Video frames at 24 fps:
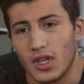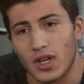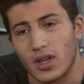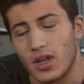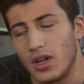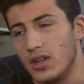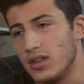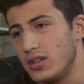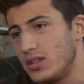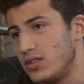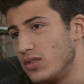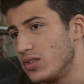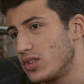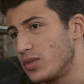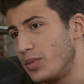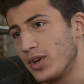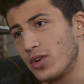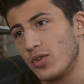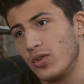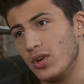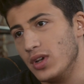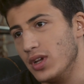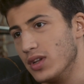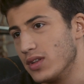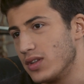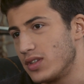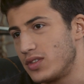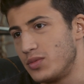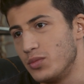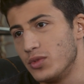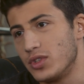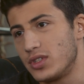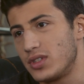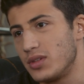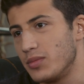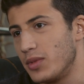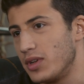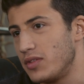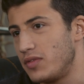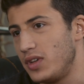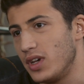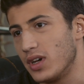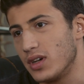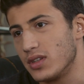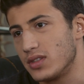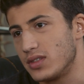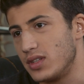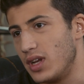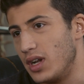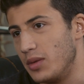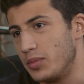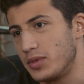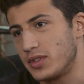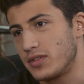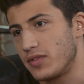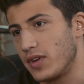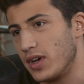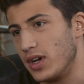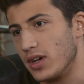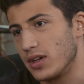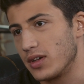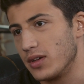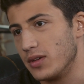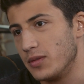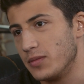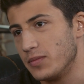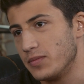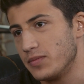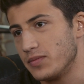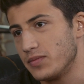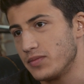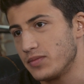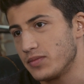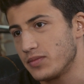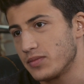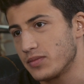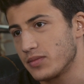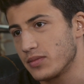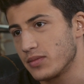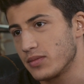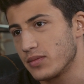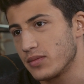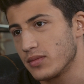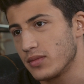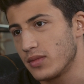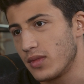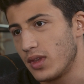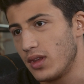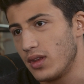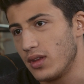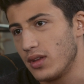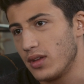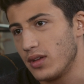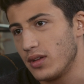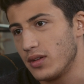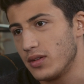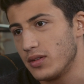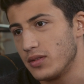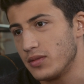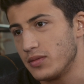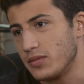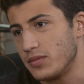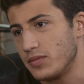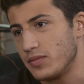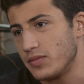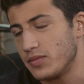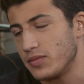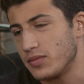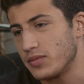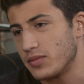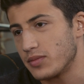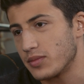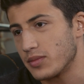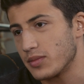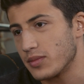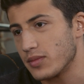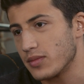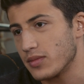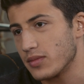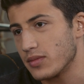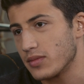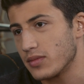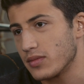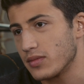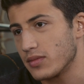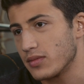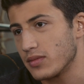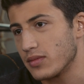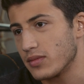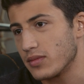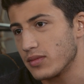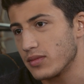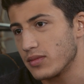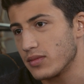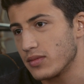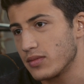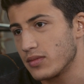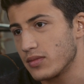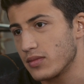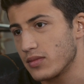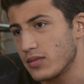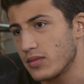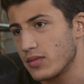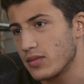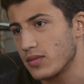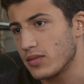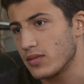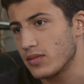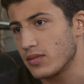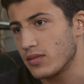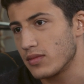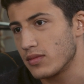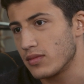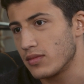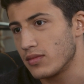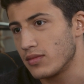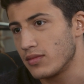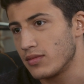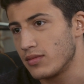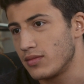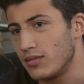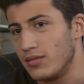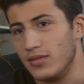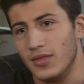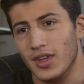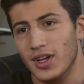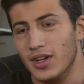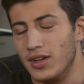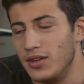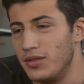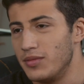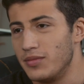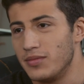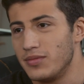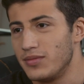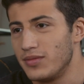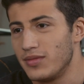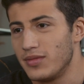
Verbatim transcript: Da kann ich nur spekulieren. Das müsste man Vierer selbst fragen. Aber, aber haben Sie das in ihm gesehen, dass er kämpfen will? Nein.